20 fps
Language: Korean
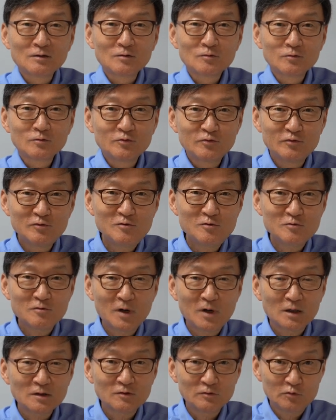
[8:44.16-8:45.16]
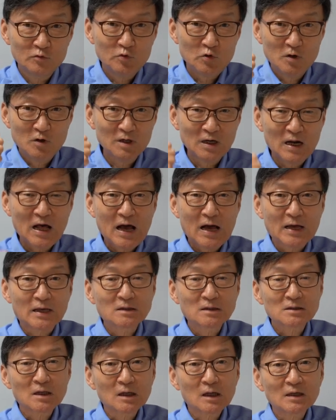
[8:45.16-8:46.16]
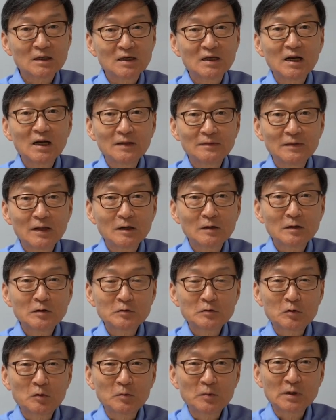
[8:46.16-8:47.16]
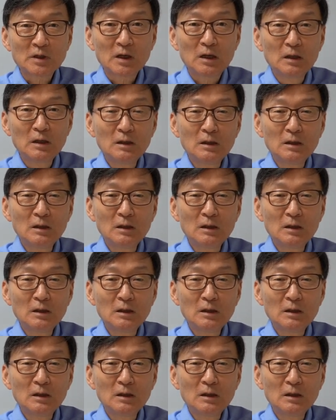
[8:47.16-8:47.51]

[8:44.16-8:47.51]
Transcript: 훌륭한, 뛰어난 항해사가 그 길 안내를 해준 겁니다.